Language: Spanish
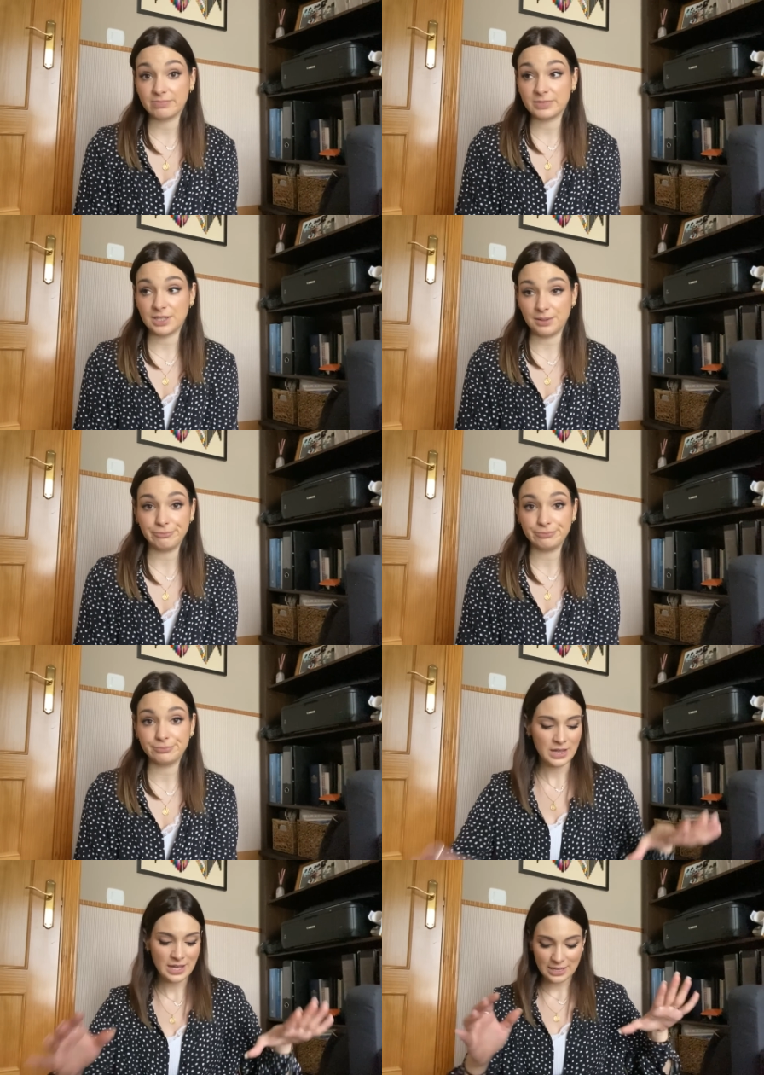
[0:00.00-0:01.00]
sí.
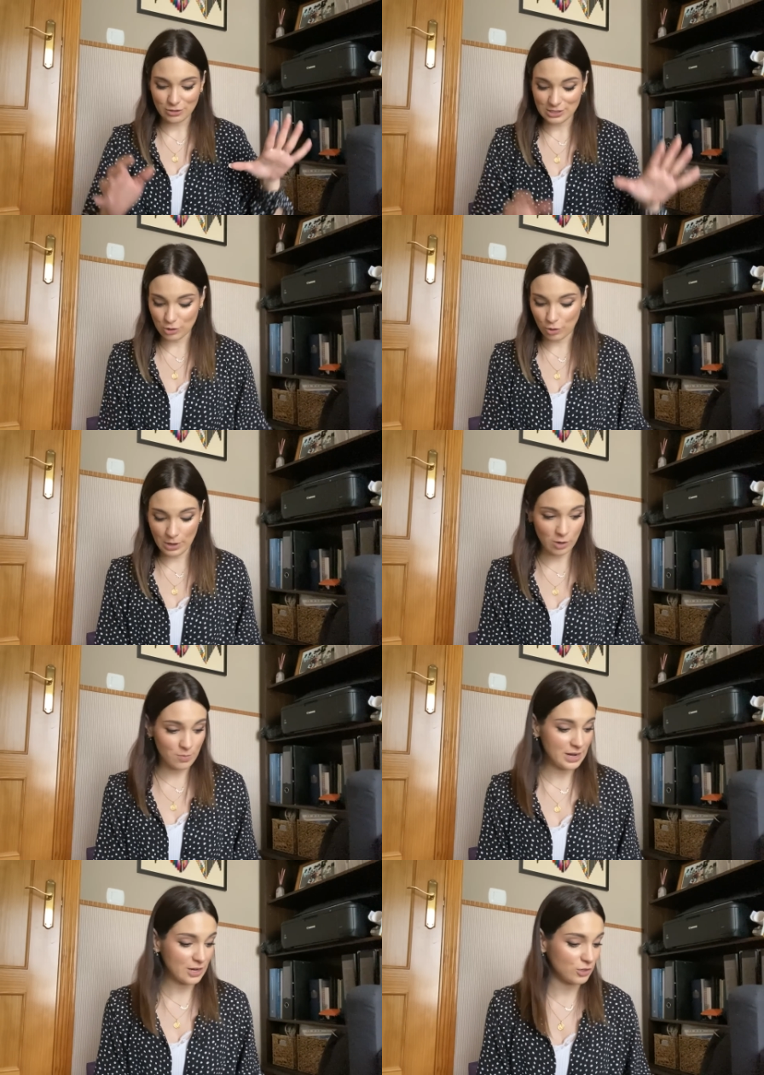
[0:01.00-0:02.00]
Entonces lo voy a
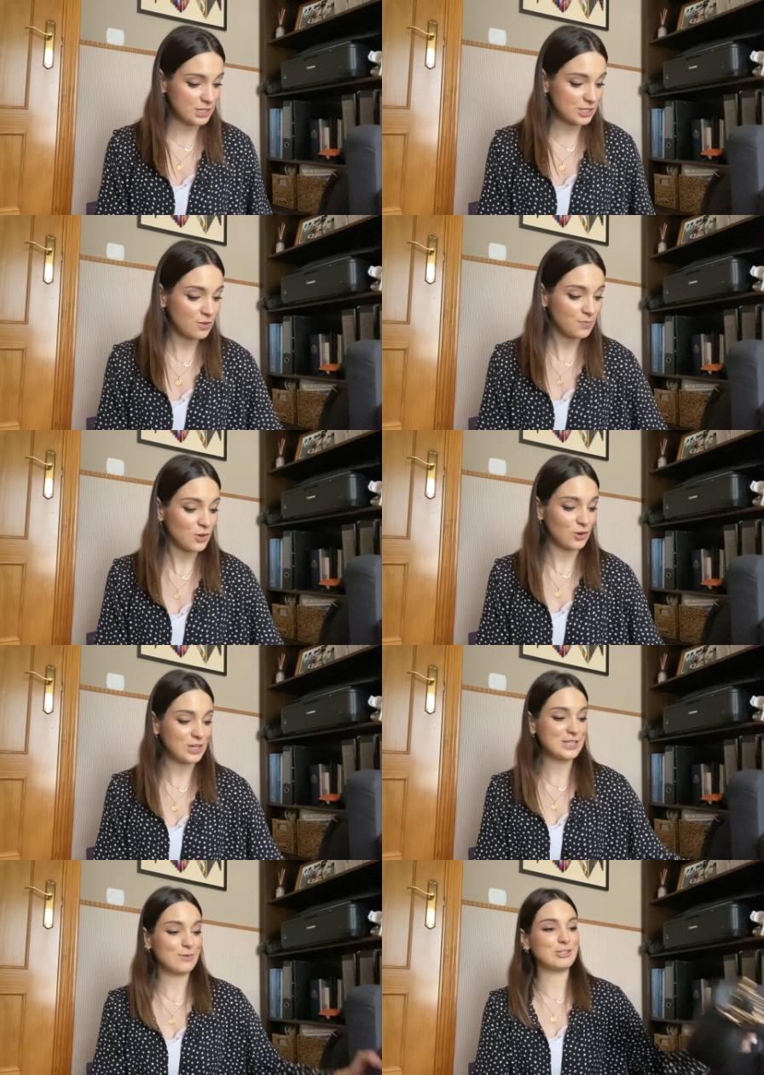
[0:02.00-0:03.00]
combinar con esto, con
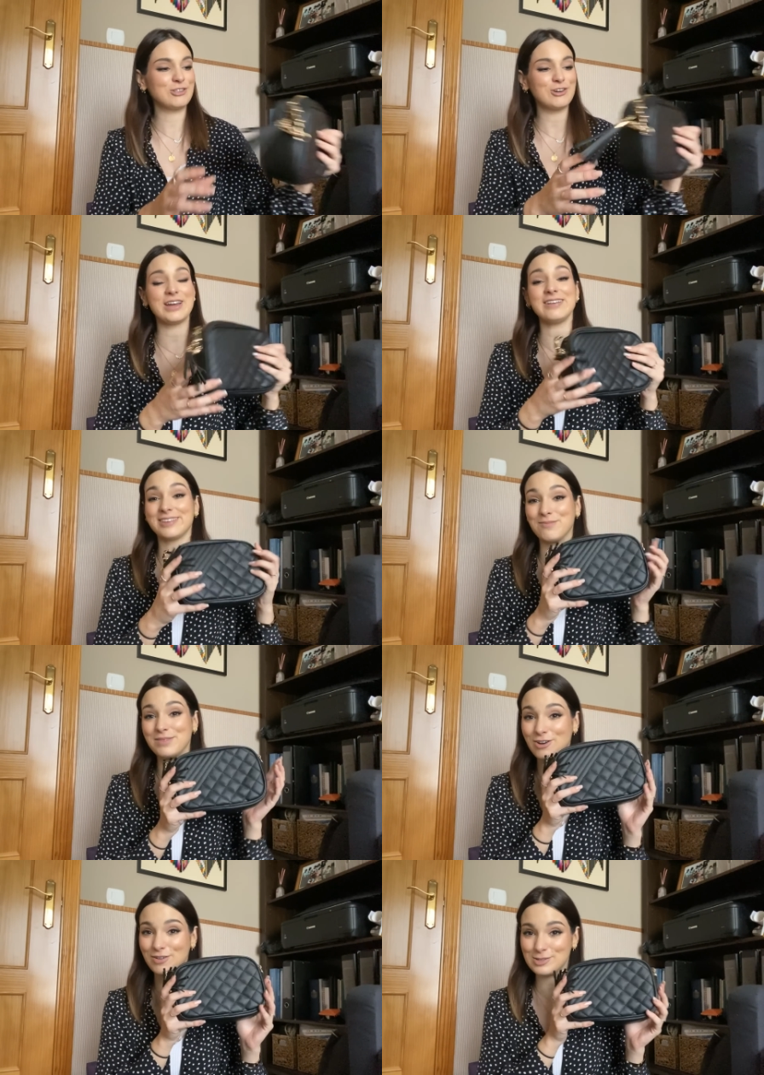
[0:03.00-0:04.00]
este bolsito que
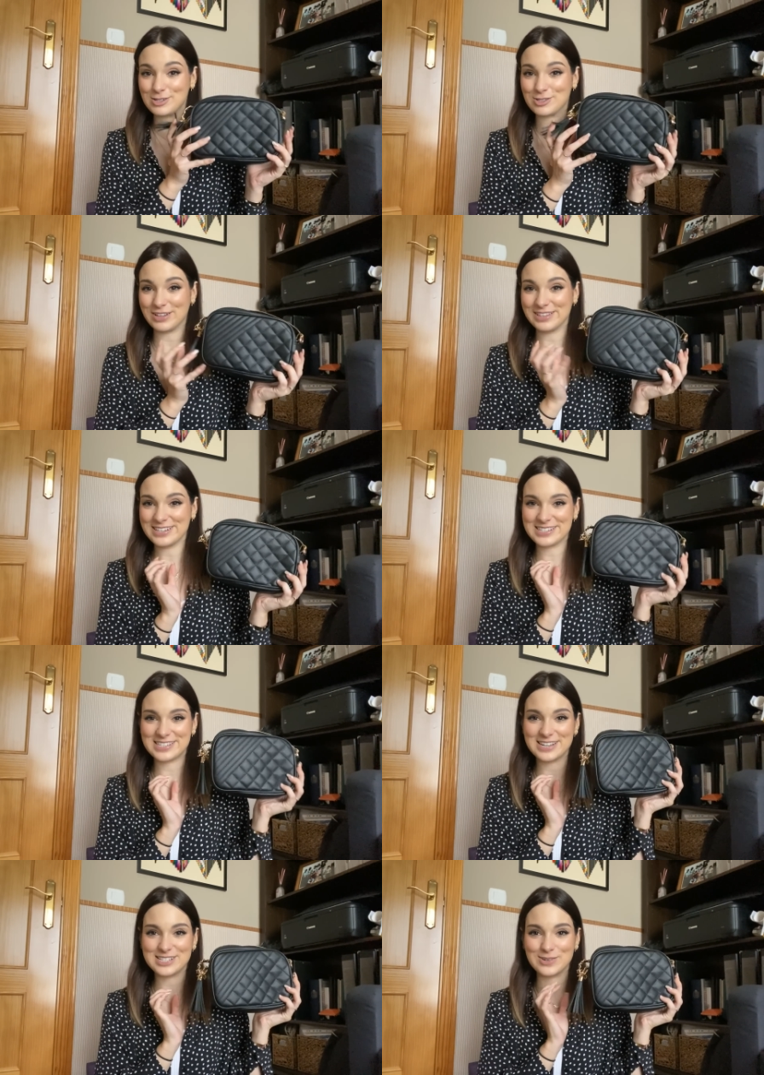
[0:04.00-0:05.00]
también lo habéis visto antes,
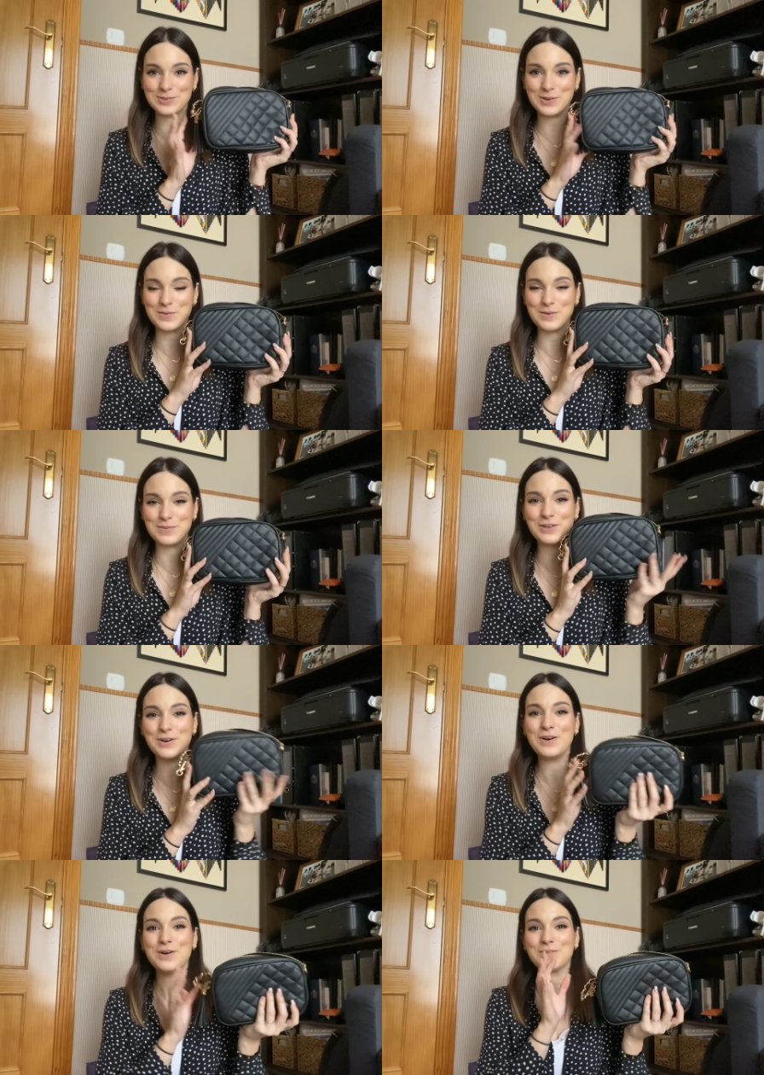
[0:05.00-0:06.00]
este es el segundo que me
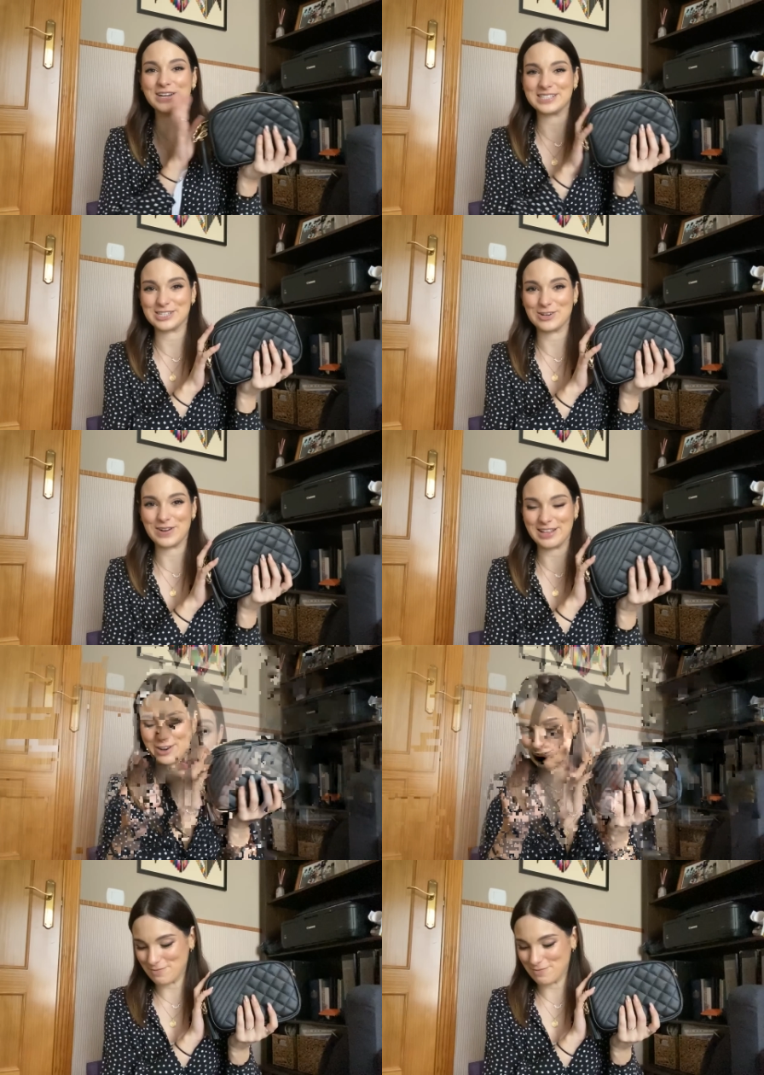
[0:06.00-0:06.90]
pido, porque este se lo va a quedar mi